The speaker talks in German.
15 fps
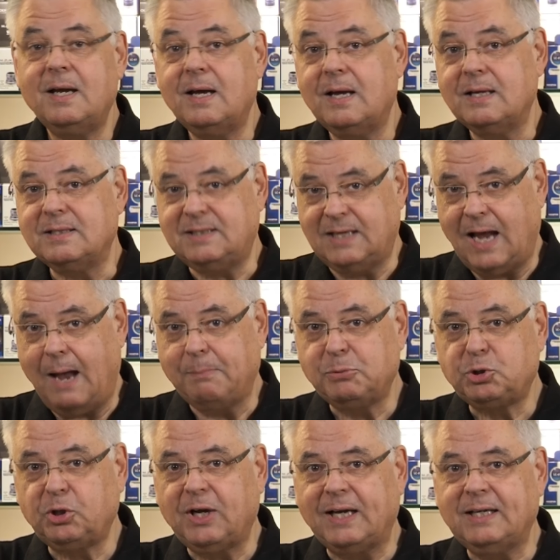Sie haben
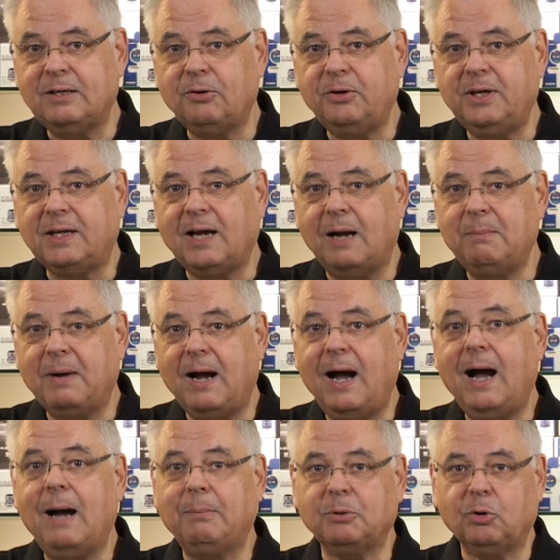schon eine neue Kamera,
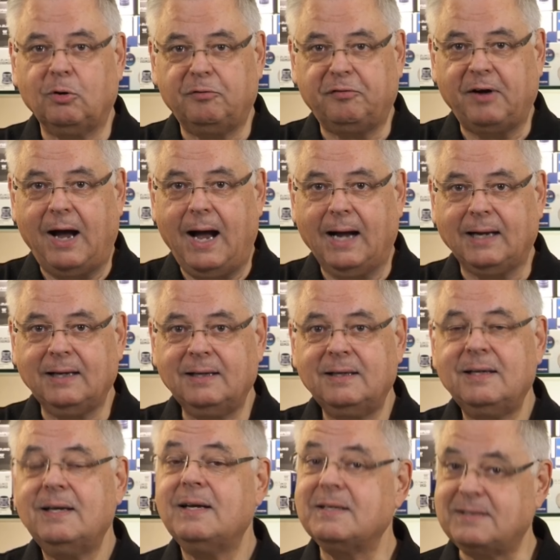aber noch Fragen?
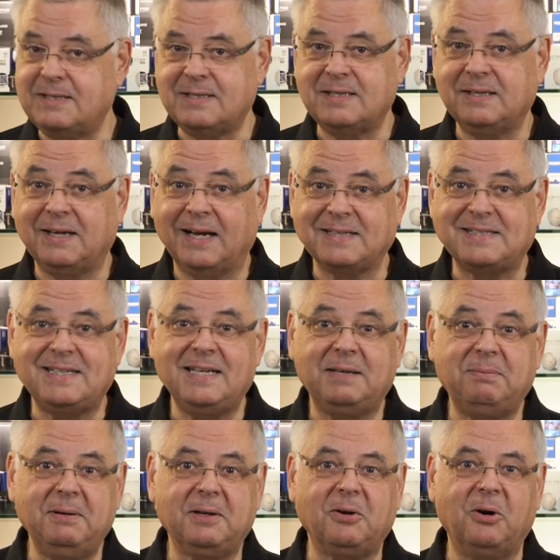Sie sind herzlich
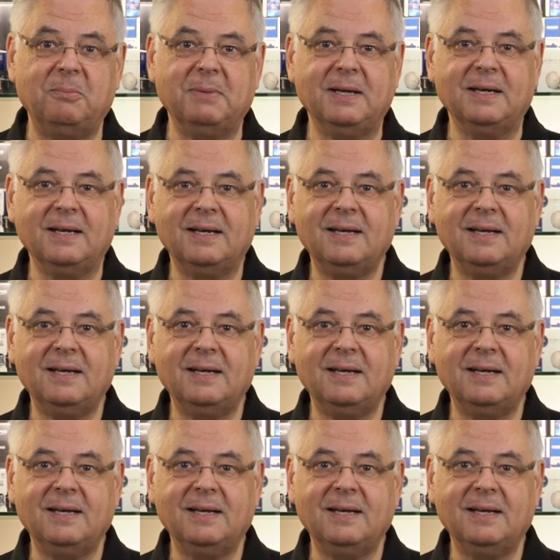willkommen.